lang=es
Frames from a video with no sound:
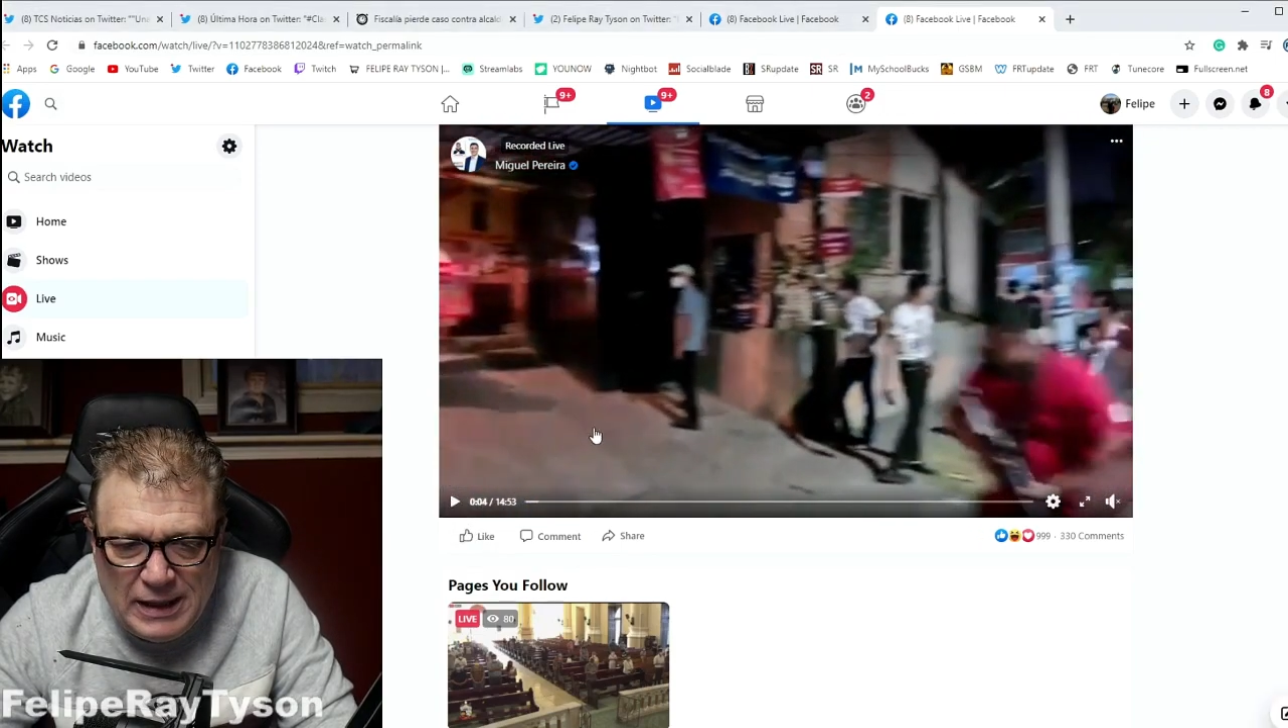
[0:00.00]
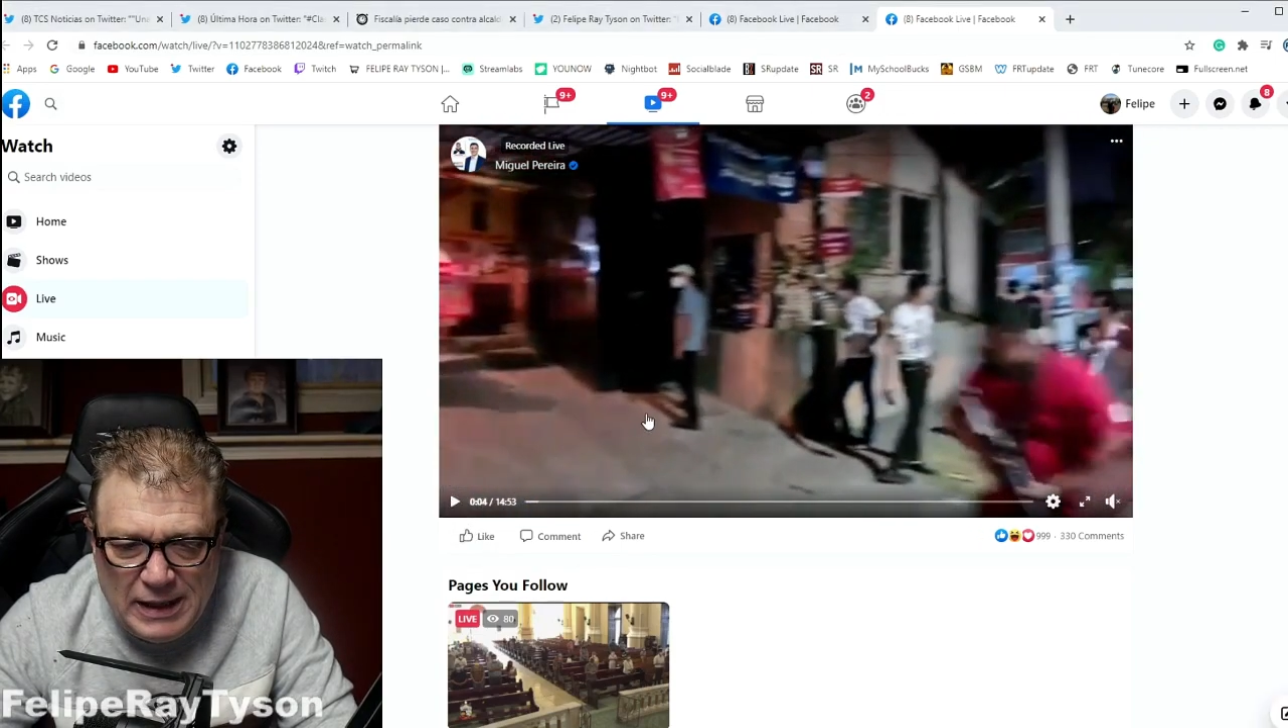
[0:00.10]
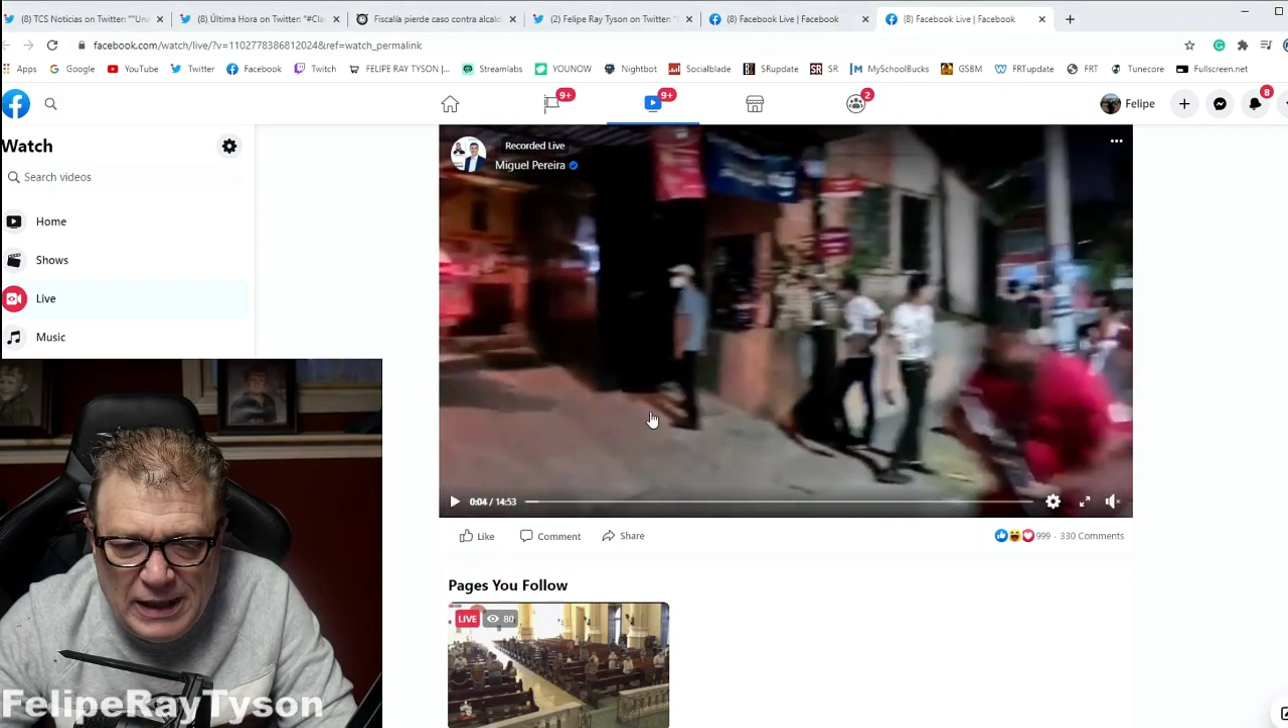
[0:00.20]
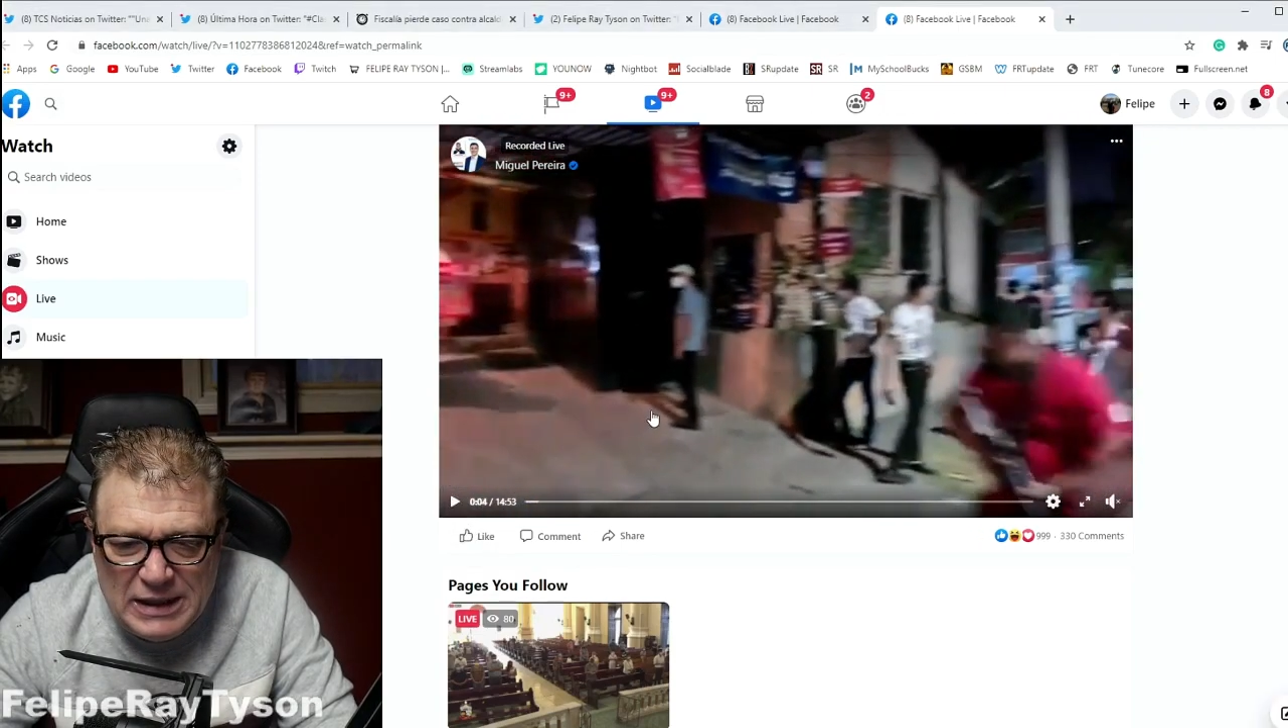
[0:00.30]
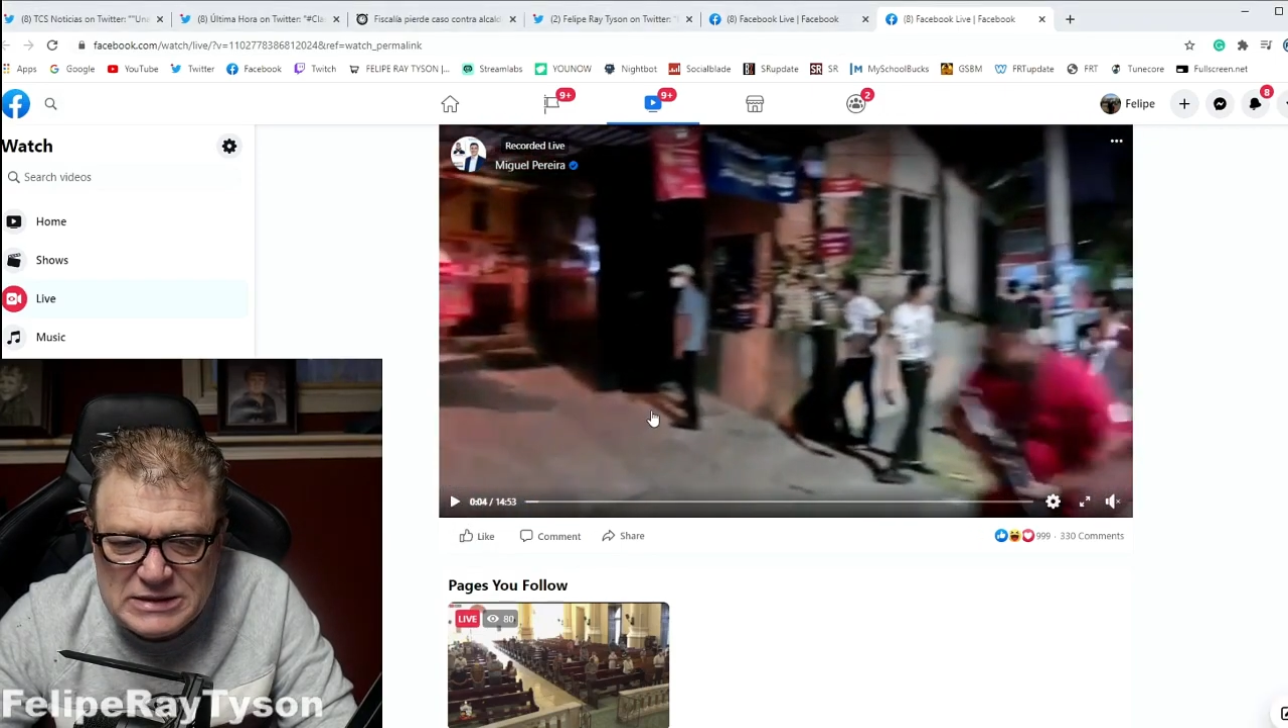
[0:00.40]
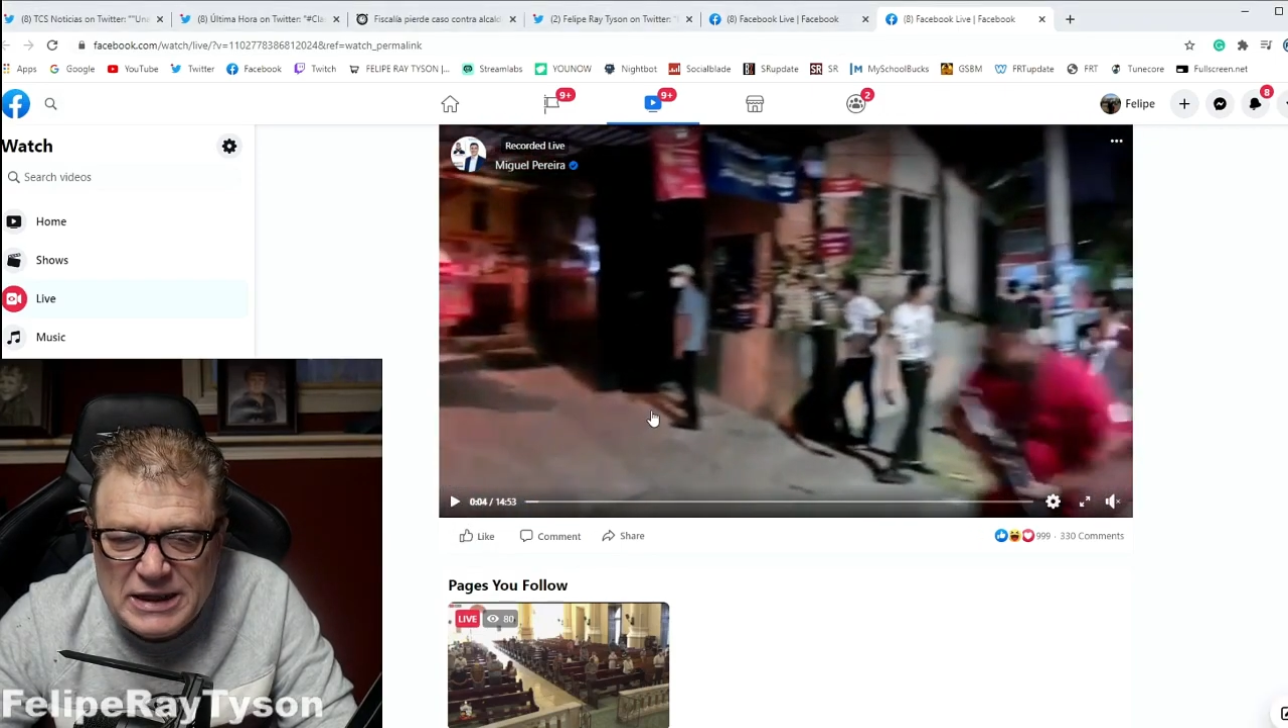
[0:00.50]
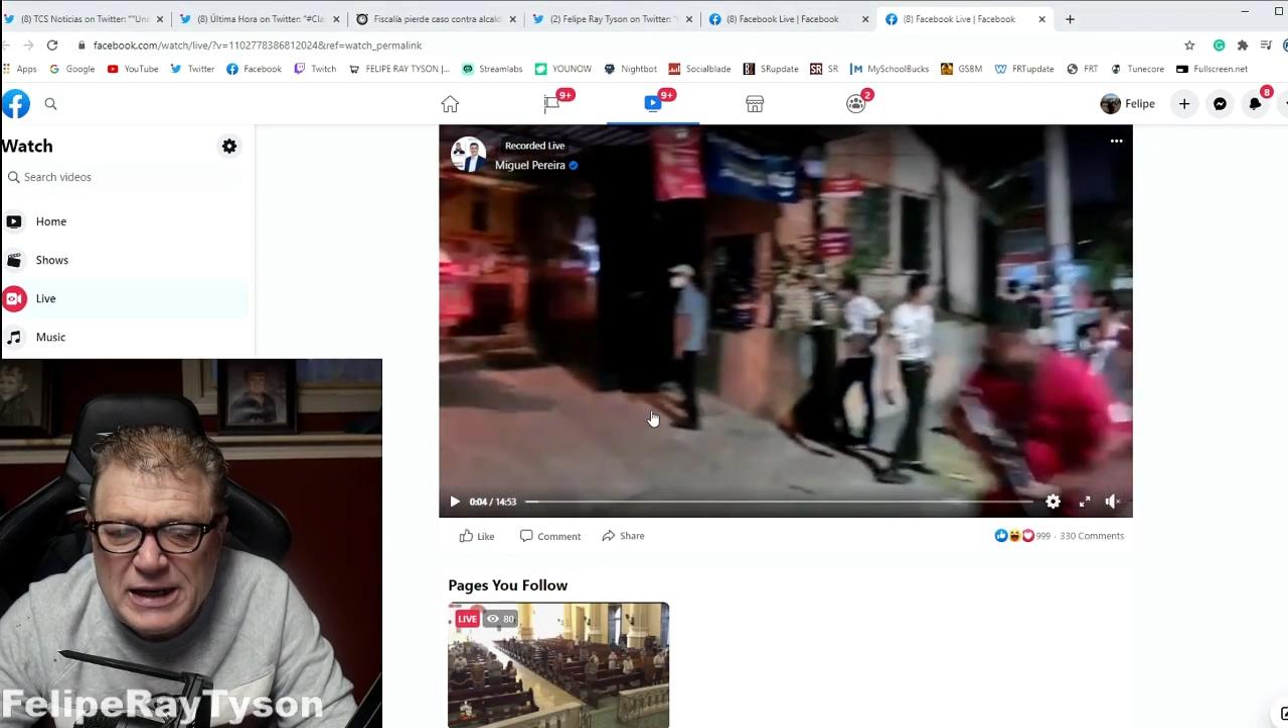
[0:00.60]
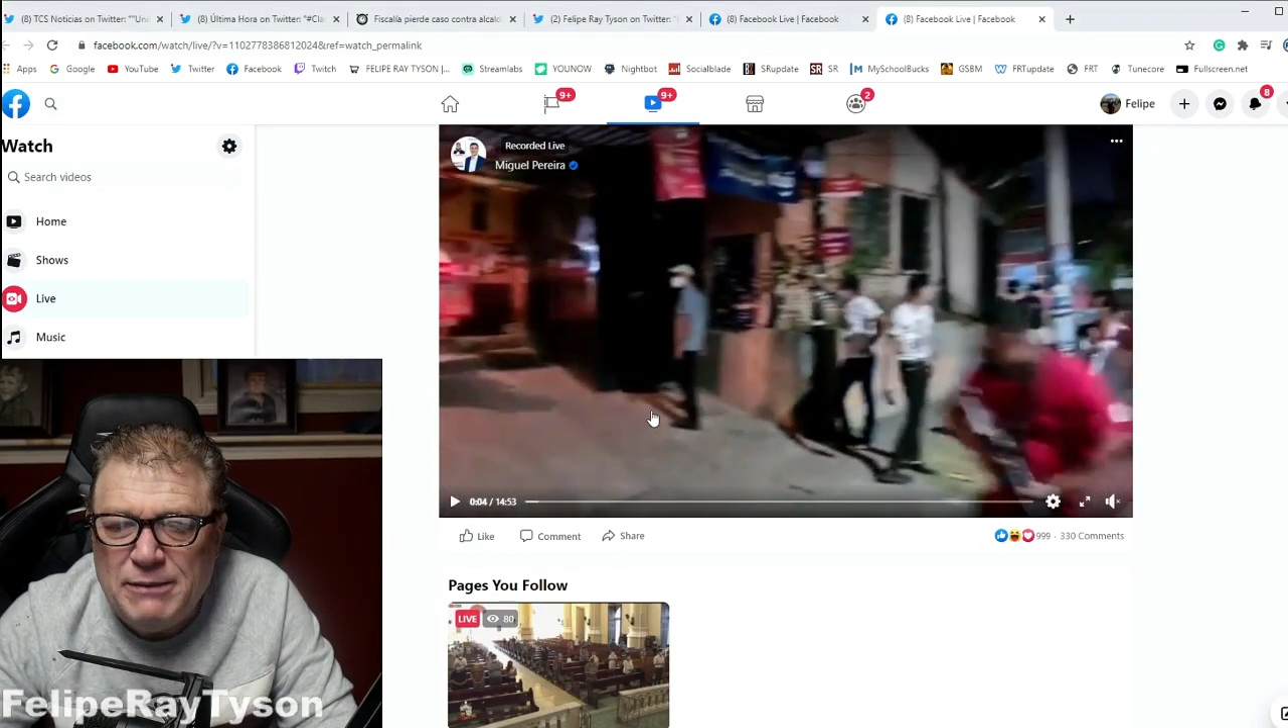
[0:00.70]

él está